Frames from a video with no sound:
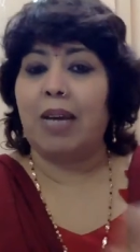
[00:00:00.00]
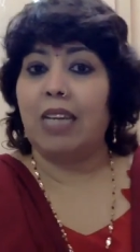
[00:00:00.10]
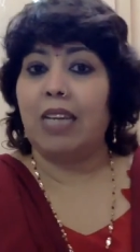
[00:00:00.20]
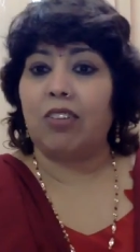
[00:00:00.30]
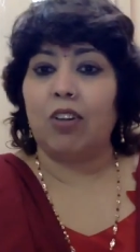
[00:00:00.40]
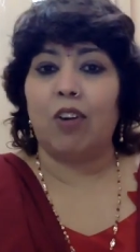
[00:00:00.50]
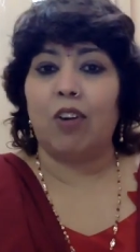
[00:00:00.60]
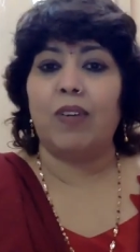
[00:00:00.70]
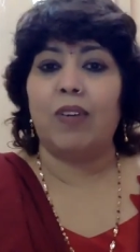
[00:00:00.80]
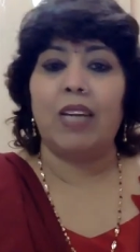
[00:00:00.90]
अच्छी
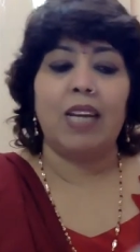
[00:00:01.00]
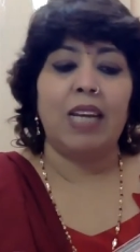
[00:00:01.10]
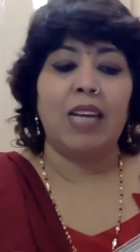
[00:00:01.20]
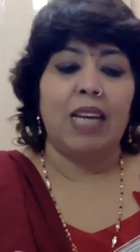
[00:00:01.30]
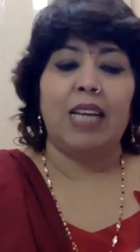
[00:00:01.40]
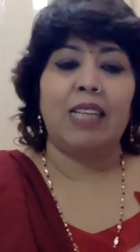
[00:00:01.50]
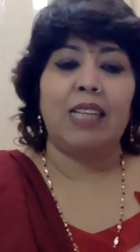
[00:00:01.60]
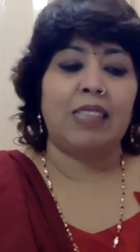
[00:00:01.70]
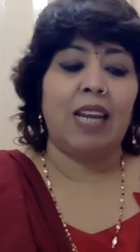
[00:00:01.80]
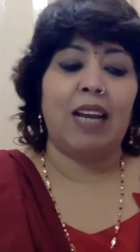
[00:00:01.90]
ऑफर है
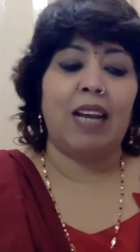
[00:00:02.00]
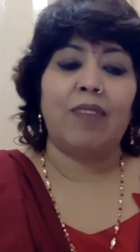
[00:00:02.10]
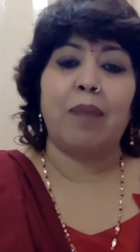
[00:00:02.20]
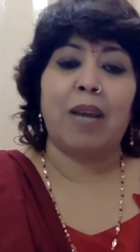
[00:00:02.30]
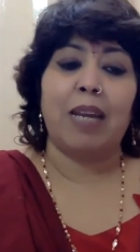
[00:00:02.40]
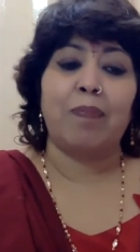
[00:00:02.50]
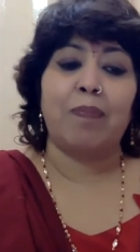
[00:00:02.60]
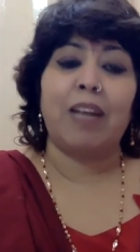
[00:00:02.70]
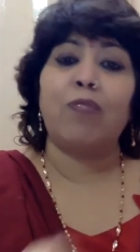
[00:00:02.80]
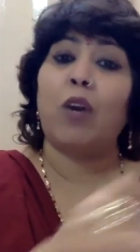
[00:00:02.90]
इसके अलावा हमारे
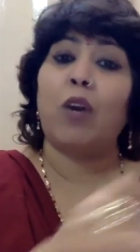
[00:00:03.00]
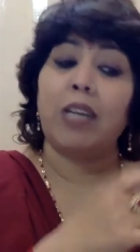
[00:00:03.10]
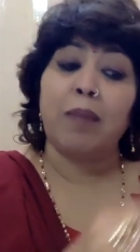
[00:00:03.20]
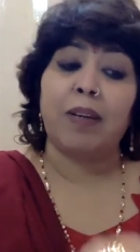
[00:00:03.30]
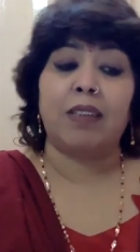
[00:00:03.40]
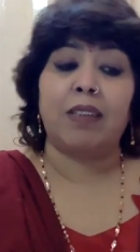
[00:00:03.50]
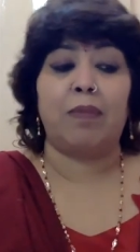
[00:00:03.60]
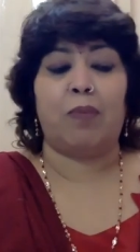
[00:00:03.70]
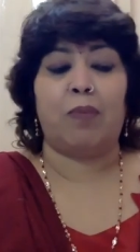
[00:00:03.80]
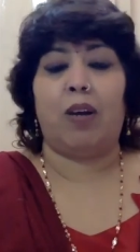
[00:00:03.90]
पास फोर्टी परसेंट पे
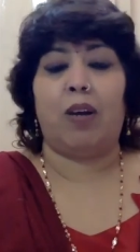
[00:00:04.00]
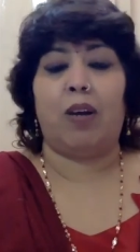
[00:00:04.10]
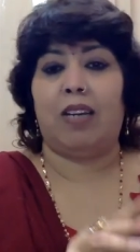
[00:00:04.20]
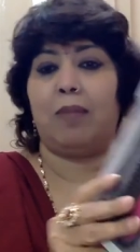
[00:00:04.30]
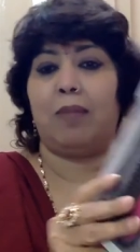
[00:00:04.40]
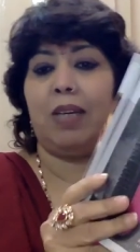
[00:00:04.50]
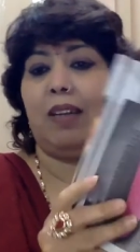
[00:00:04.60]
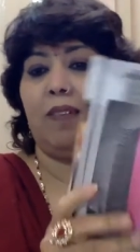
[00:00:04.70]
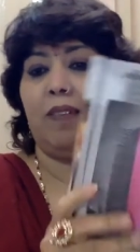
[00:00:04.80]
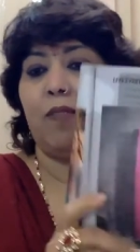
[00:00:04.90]
बहुत सारा सामान है
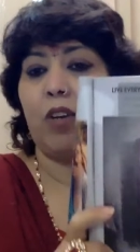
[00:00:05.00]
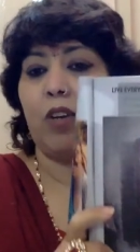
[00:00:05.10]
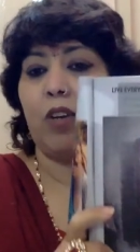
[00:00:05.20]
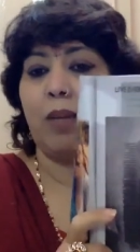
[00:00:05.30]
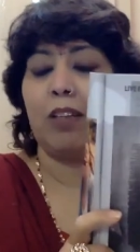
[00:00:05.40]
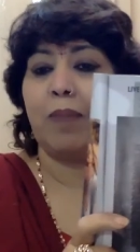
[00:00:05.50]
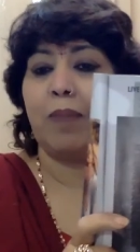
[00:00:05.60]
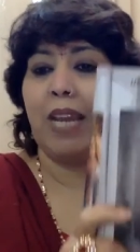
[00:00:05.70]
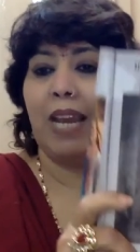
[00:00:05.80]
फोर्टी परसेंट पे हेयर